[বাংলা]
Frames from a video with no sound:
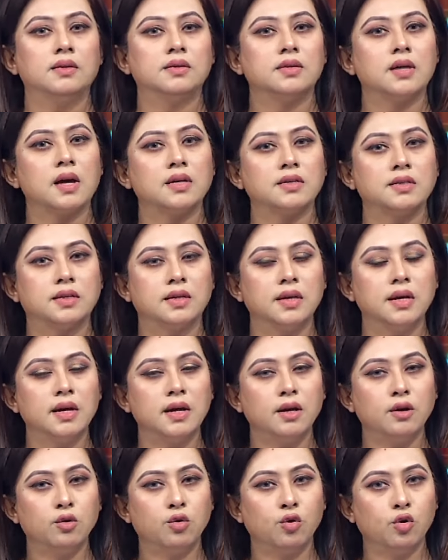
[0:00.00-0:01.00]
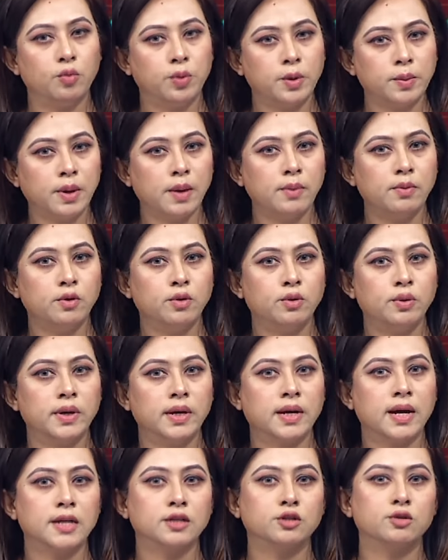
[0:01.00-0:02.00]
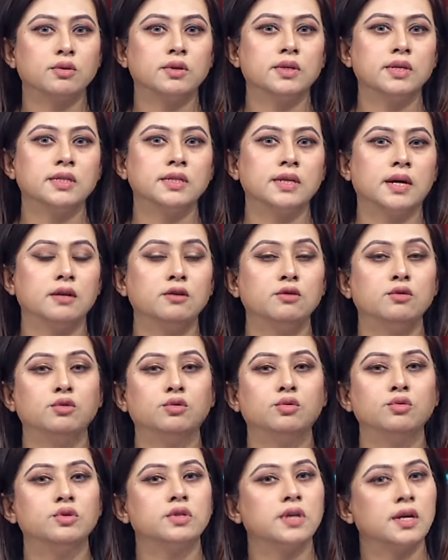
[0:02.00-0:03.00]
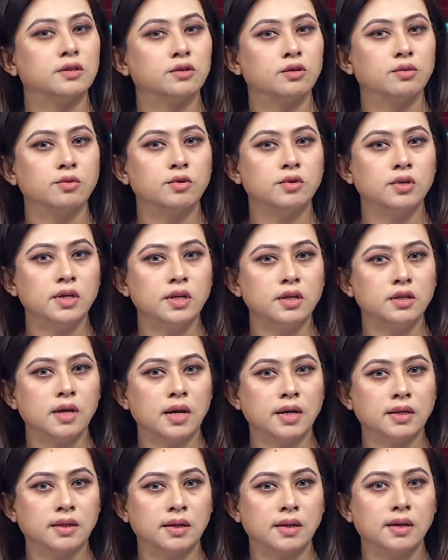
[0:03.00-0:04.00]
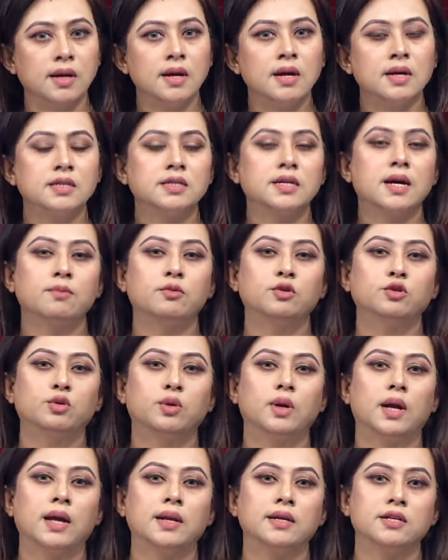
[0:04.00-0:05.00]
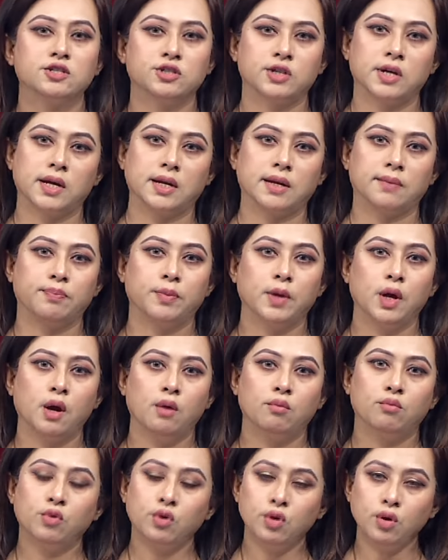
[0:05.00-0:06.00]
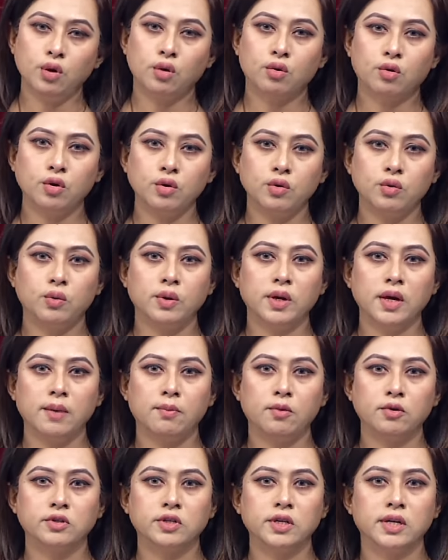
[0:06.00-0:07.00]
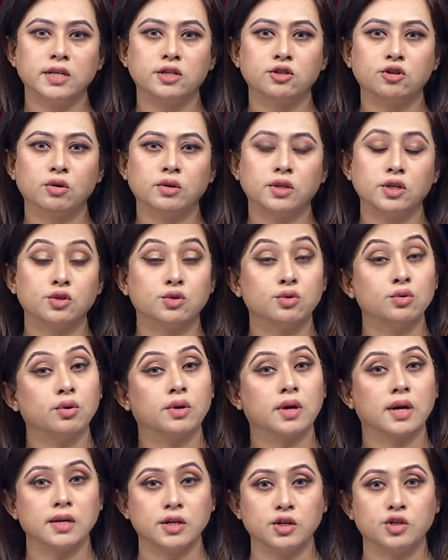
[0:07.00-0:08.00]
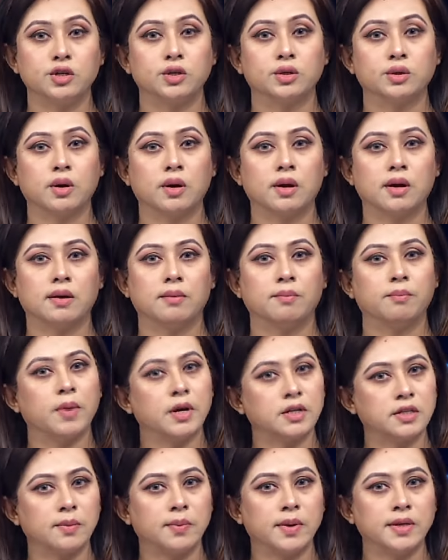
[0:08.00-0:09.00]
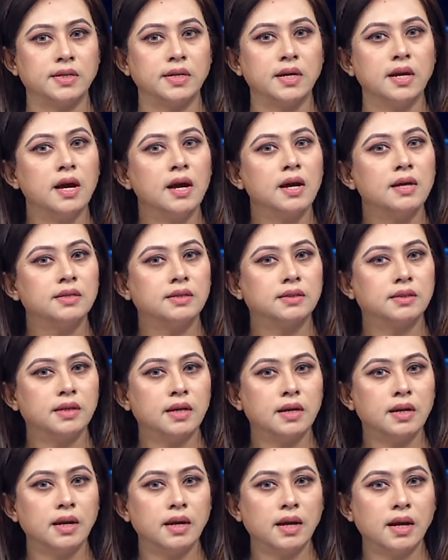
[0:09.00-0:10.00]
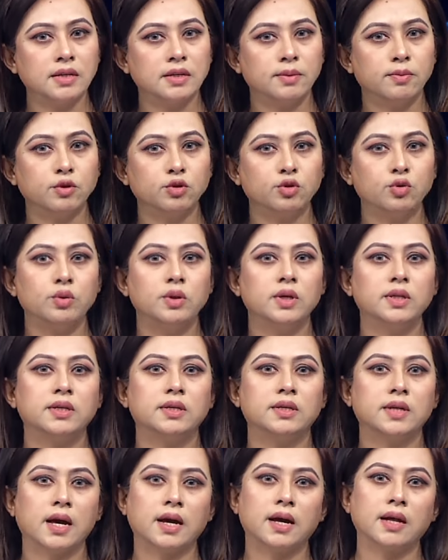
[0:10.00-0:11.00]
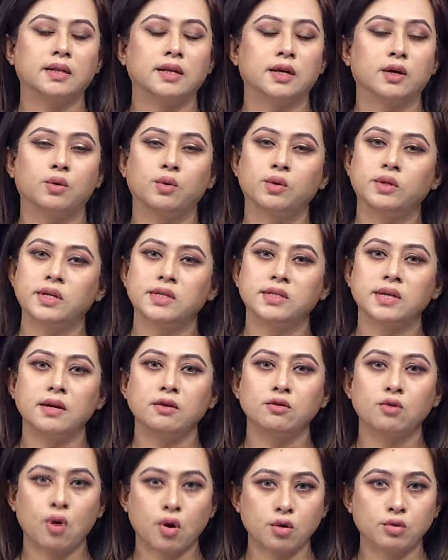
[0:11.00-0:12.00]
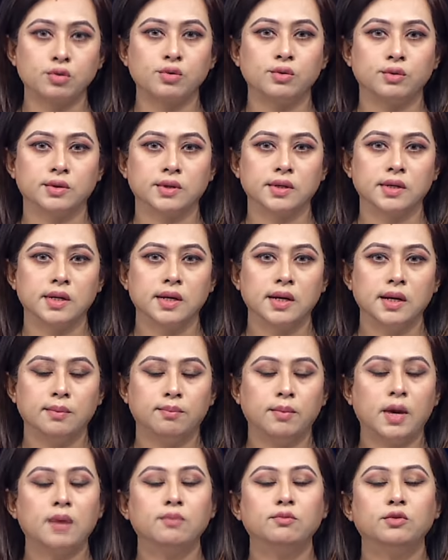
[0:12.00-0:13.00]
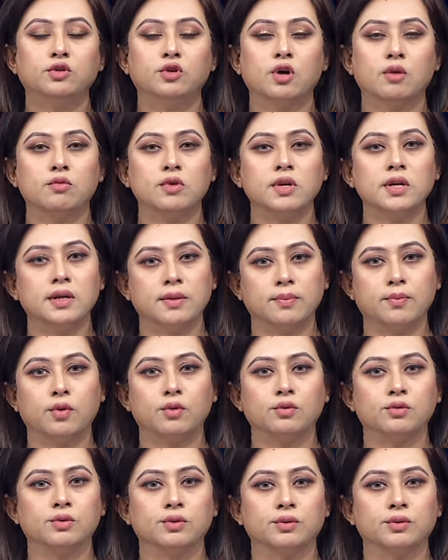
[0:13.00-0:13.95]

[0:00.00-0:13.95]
স্বাস্থ্যের অভিভাবক হয়ে কাজ করতে চান নতুন স্বাস্থ্যমন্ত্রী ডাক্তার সামন্তলাল সেন মূল লক্ষ্য রোগী এবং চিকিৎসকদের সুরক্ষা নিশ্চিত করা পাশাপাশি সিন্ডিকেট এবং দুর্নীতি ঠেকাতে হতে চান কঠোর মাহমুদ কমলের রিপোর্ট